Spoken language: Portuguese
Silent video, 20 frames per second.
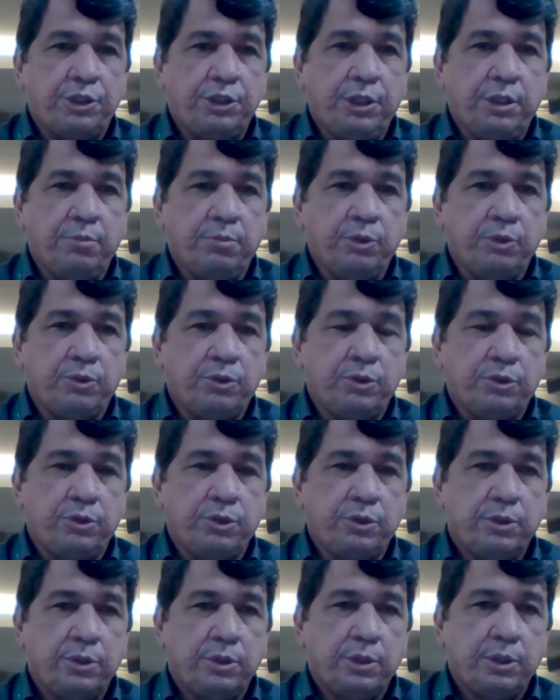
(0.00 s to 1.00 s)
tínhamos
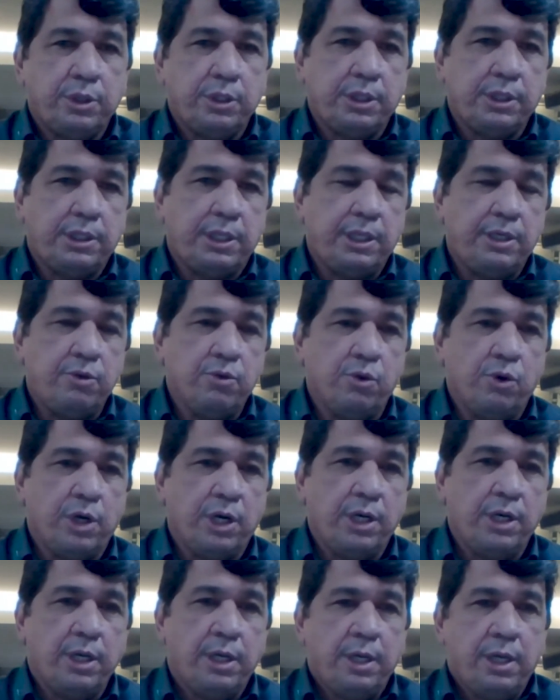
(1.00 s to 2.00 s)

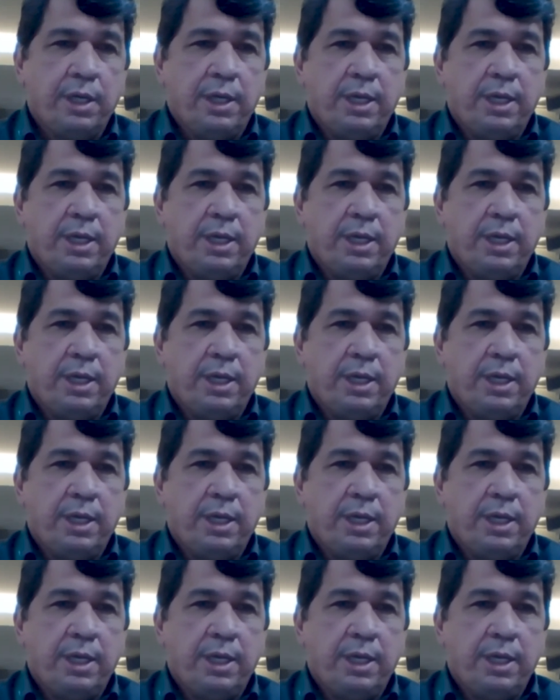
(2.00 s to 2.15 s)
anterior